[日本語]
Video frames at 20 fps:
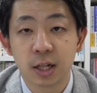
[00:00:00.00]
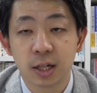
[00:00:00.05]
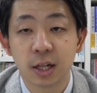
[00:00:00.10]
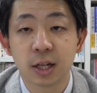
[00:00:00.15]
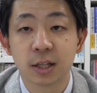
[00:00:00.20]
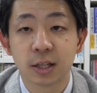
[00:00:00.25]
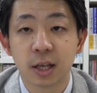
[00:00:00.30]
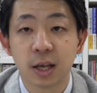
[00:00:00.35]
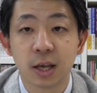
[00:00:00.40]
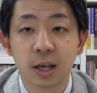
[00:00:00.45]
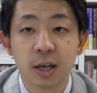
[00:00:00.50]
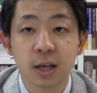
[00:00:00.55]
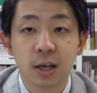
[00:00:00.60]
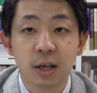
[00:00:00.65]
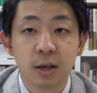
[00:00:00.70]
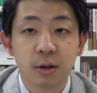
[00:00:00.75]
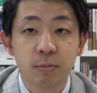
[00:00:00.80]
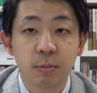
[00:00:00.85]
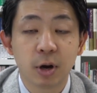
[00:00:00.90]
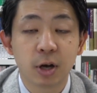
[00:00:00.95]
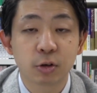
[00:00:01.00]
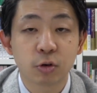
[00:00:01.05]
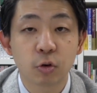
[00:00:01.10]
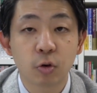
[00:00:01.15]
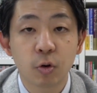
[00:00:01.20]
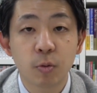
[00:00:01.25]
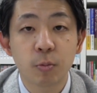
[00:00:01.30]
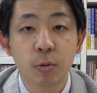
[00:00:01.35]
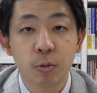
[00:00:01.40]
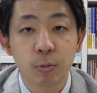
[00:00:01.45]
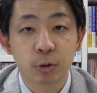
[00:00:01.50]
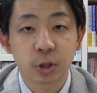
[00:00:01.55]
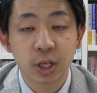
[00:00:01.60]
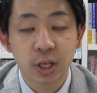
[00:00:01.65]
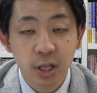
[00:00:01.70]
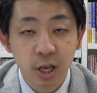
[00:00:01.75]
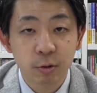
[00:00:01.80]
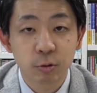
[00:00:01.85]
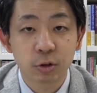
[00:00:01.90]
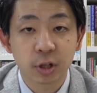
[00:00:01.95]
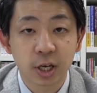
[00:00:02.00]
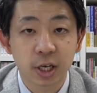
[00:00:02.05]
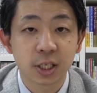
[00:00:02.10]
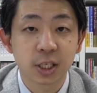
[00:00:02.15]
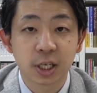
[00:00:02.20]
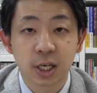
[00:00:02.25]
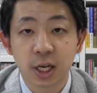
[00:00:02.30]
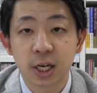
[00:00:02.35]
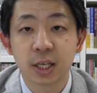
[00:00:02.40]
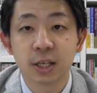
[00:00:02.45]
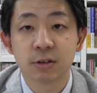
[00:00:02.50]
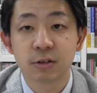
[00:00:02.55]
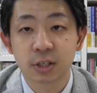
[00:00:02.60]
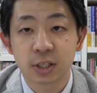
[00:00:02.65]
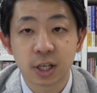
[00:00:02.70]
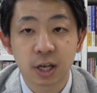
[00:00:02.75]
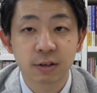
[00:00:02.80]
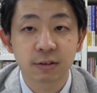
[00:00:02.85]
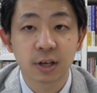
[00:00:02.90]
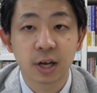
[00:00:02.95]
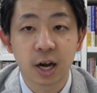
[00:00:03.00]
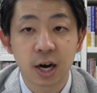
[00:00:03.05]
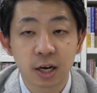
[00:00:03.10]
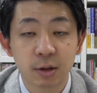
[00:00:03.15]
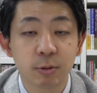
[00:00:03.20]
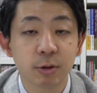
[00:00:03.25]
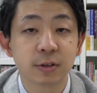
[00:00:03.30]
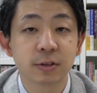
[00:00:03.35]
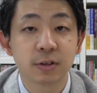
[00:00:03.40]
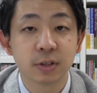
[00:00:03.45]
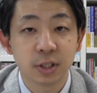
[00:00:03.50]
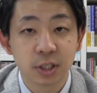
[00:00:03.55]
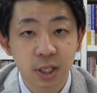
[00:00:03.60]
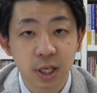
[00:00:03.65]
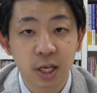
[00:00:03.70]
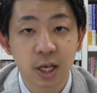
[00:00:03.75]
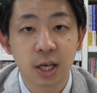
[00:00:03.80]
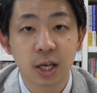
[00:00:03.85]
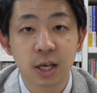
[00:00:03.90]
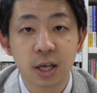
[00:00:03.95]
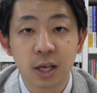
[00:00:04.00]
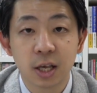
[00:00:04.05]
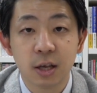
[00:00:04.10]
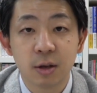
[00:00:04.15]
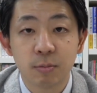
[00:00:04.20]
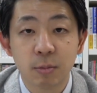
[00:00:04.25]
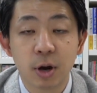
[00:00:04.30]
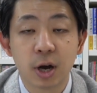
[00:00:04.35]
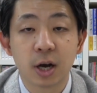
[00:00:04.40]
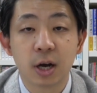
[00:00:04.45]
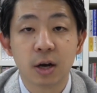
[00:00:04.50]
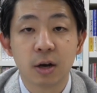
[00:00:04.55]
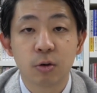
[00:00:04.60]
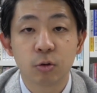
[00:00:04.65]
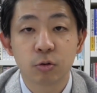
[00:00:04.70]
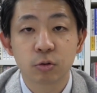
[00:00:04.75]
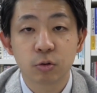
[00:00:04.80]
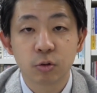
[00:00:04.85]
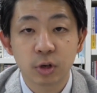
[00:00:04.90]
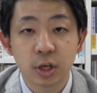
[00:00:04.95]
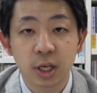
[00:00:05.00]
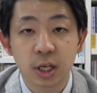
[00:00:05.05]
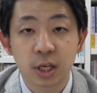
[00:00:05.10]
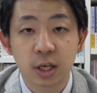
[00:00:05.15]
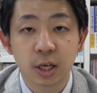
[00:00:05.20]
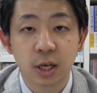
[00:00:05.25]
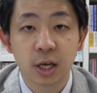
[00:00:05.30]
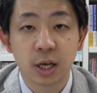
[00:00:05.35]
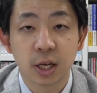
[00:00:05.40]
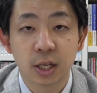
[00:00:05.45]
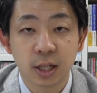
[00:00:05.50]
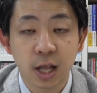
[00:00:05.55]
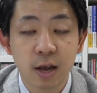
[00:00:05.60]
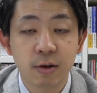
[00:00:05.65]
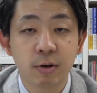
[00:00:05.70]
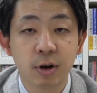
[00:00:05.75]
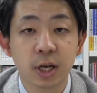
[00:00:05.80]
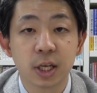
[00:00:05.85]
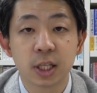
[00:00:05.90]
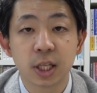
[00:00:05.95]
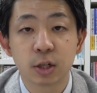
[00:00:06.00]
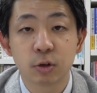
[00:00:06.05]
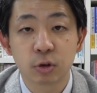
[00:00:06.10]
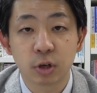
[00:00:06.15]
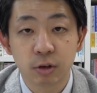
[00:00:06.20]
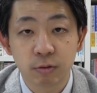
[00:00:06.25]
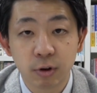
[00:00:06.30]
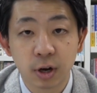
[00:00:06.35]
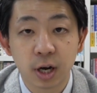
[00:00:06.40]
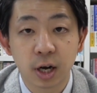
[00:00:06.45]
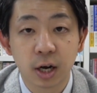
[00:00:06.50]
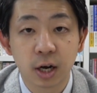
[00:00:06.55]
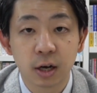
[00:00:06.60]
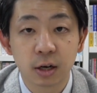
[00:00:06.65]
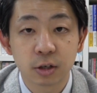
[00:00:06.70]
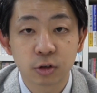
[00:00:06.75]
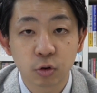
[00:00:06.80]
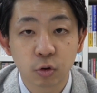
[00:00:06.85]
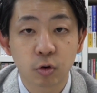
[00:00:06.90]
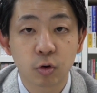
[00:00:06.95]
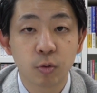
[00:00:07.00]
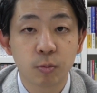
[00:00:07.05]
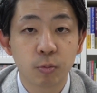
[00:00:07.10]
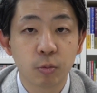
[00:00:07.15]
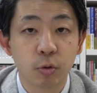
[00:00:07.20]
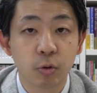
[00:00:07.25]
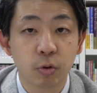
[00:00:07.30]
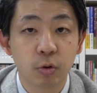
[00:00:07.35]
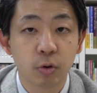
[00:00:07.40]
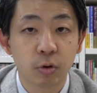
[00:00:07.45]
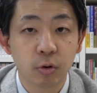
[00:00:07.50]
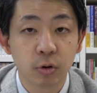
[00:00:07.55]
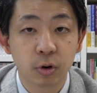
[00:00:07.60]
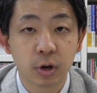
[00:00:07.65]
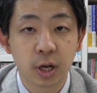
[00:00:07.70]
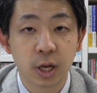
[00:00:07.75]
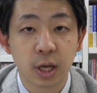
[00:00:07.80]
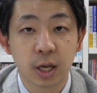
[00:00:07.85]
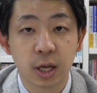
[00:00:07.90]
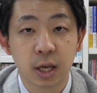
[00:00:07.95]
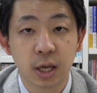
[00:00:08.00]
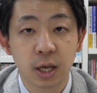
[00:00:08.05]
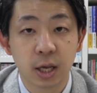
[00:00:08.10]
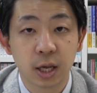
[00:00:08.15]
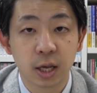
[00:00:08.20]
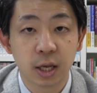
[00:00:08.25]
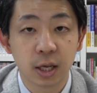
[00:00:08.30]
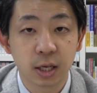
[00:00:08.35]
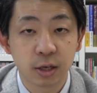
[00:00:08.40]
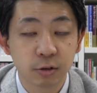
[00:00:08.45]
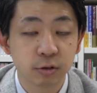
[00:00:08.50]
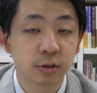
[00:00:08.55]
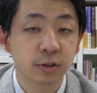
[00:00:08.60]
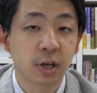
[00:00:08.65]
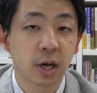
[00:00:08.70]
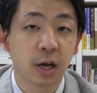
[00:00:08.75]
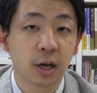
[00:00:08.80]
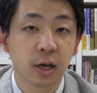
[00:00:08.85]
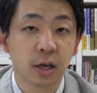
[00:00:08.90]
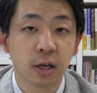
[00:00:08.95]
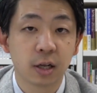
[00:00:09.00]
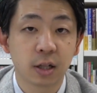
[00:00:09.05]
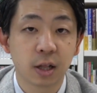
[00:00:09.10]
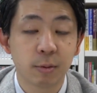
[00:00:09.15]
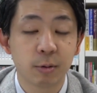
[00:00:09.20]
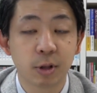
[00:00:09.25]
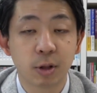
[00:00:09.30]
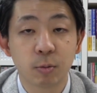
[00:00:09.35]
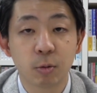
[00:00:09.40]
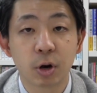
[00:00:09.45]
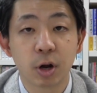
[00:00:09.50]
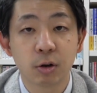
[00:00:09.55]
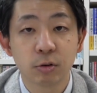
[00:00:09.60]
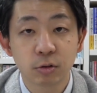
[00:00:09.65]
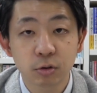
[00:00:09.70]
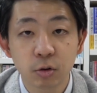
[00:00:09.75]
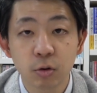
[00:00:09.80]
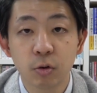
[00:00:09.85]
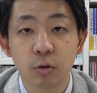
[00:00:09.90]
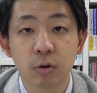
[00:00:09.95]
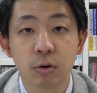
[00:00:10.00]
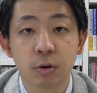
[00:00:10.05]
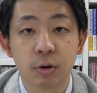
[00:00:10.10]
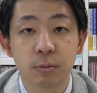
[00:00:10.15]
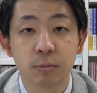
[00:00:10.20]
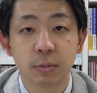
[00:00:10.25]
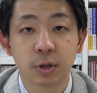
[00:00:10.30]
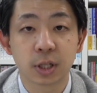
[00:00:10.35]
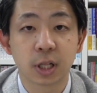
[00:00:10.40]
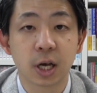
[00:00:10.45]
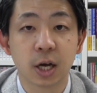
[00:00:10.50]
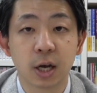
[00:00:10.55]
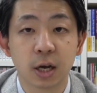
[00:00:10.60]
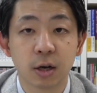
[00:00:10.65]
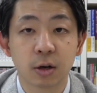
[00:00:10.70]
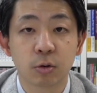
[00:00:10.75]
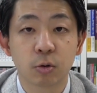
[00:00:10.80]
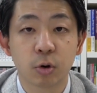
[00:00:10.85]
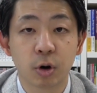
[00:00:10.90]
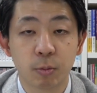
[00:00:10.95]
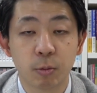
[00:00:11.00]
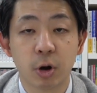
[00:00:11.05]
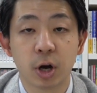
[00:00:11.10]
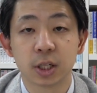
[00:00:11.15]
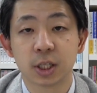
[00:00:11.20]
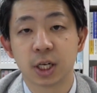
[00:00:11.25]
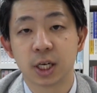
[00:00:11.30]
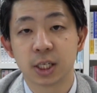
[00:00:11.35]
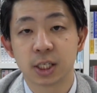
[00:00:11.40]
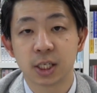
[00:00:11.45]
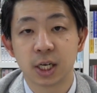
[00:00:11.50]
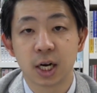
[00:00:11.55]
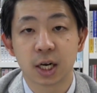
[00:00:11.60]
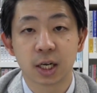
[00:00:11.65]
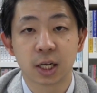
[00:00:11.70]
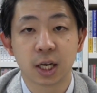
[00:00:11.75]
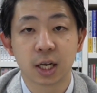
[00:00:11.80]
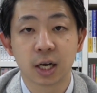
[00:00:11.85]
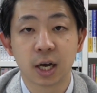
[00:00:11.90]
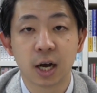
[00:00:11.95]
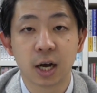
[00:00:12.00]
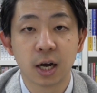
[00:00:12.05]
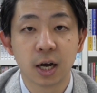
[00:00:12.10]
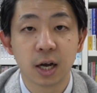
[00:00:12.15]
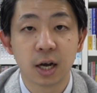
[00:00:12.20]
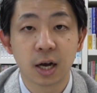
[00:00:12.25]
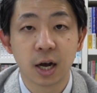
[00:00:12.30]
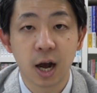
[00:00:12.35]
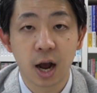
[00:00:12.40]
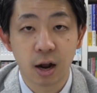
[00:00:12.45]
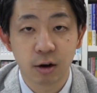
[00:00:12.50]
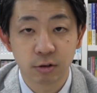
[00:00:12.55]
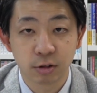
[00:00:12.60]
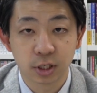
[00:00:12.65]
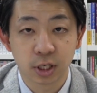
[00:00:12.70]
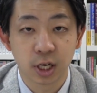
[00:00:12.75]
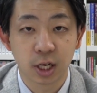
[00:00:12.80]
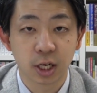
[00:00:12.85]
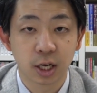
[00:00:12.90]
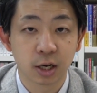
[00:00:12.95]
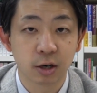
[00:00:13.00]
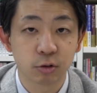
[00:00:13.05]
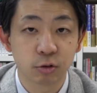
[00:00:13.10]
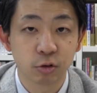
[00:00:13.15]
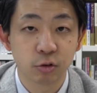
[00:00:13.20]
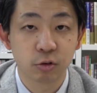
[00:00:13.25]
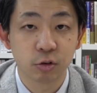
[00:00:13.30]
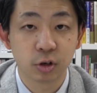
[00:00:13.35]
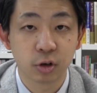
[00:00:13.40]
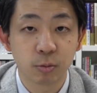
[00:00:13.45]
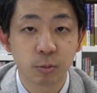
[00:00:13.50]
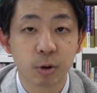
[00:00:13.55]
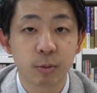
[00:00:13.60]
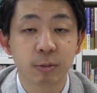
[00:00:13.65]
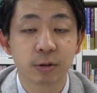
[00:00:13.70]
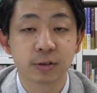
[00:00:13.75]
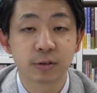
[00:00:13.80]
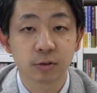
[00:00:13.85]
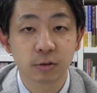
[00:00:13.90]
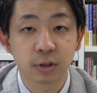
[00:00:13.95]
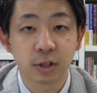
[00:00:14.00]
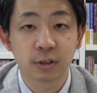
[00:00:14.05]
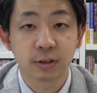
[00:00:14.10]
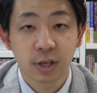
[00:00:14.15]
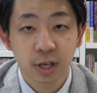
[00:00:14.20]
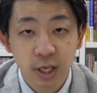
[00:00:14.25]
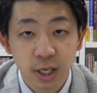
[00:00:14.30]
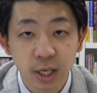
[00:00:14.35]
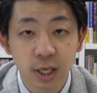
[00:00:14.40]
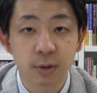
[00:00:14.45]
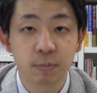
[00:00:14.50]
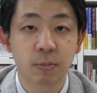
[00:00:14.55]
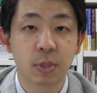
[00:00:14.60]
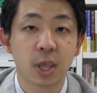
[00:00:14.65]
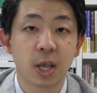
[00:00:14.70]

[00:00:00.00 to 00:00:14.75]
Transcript: なんで、まあ、小籠包もティンタイフォンだけじゃないですしたくさんありますので、まあ、本当に、えー、台湾行った時は小籠包を、えー、いくつか食べてもらうとまたこれも新しい発見があるんじゃないかなというふうに思いますのでぜひ